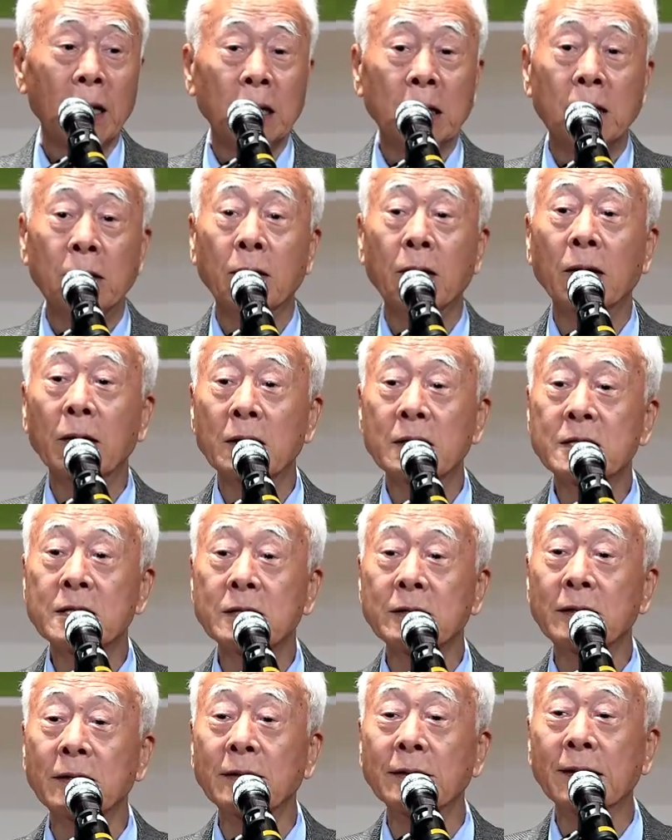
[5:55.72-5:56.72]
글을
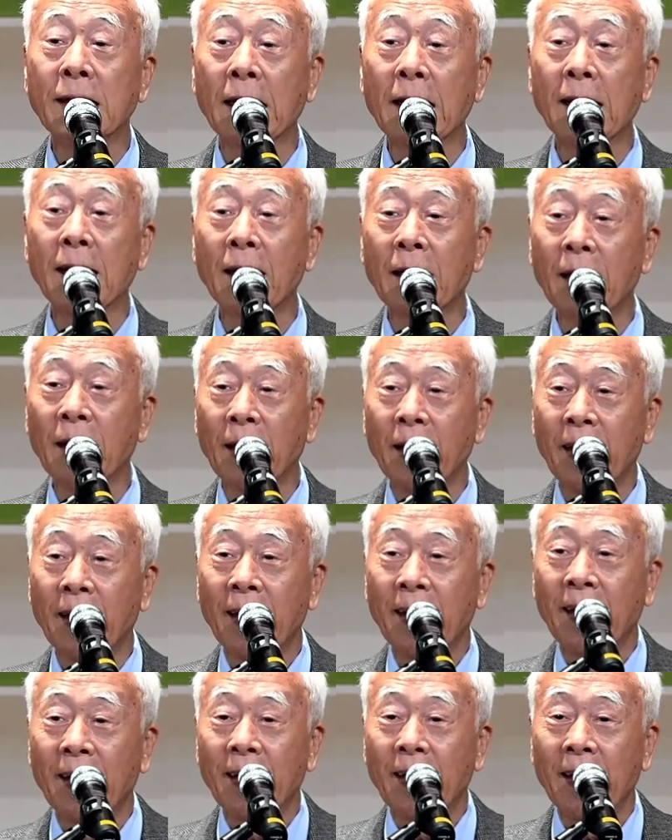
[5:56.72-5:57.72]
쓰는 게
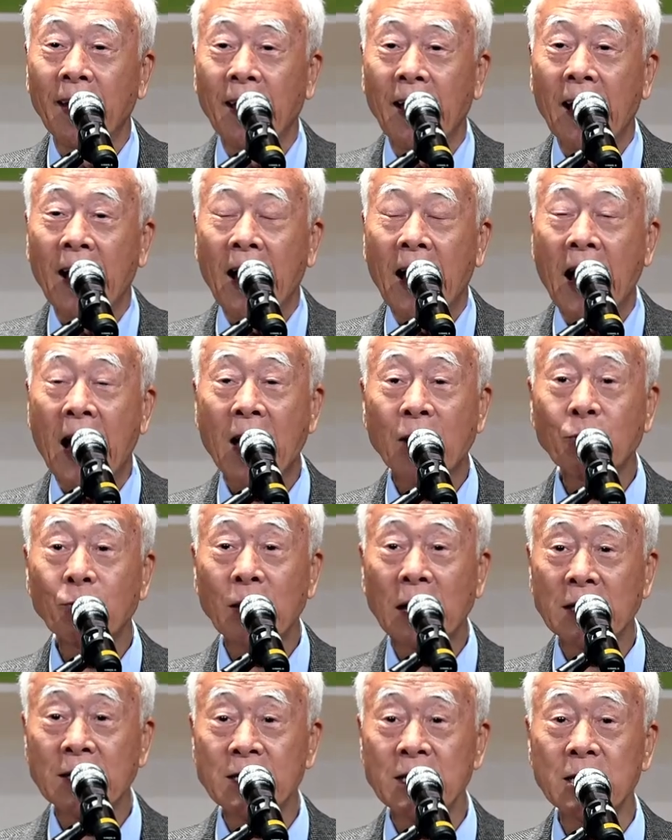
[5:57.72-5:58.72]

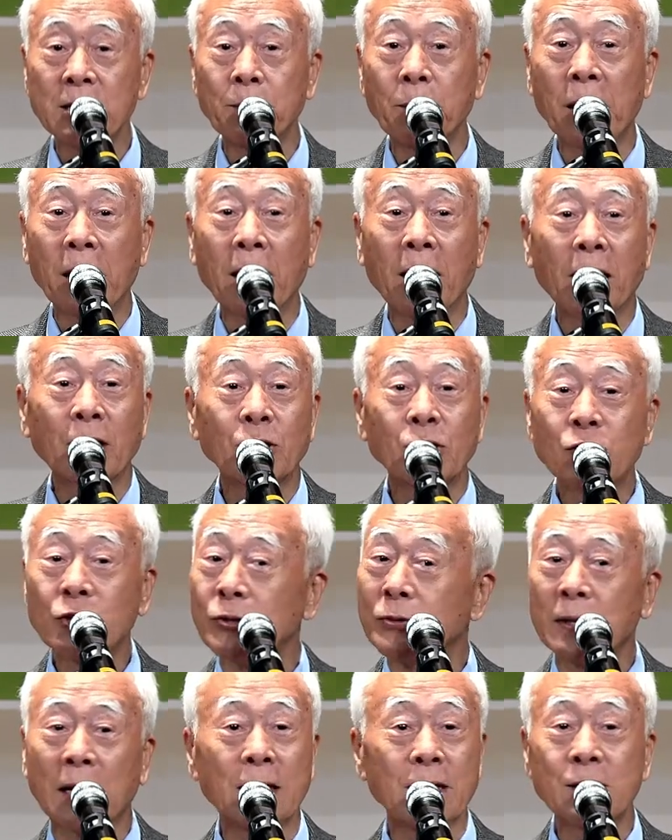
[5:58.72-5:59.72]
하루아침에
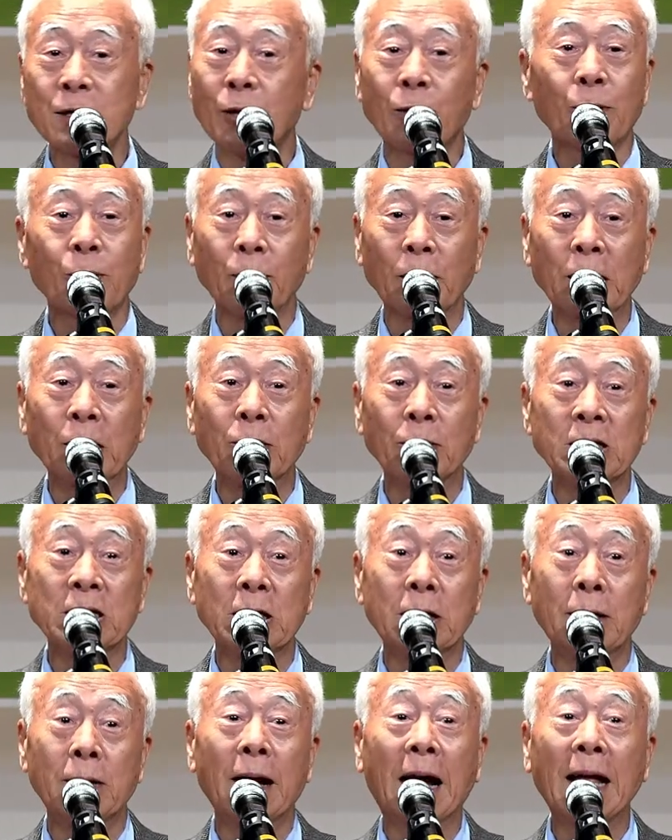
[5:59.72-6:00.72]
순간적으로
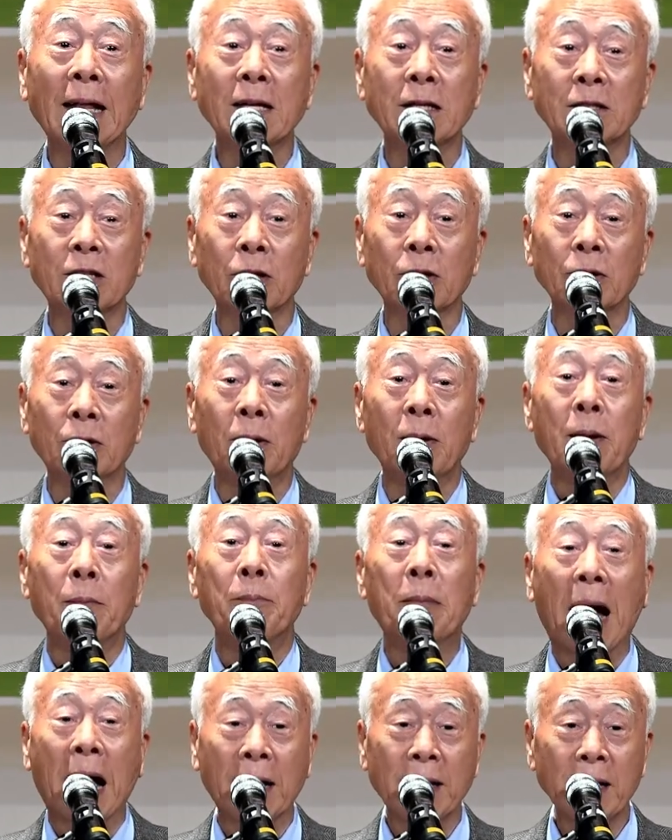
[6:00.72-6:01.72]
이루어지는 거 아니거든요.
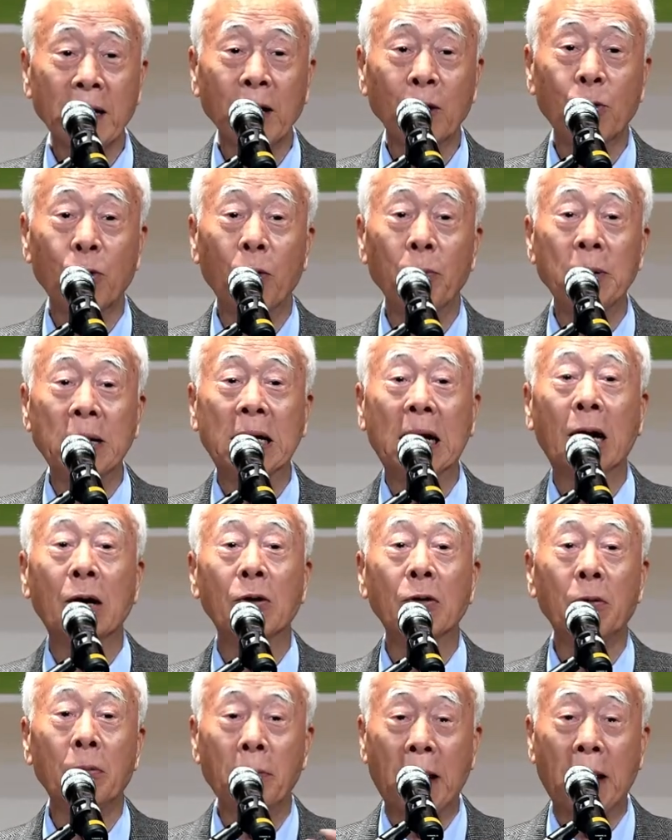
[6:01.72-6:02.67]
많이 고민하고,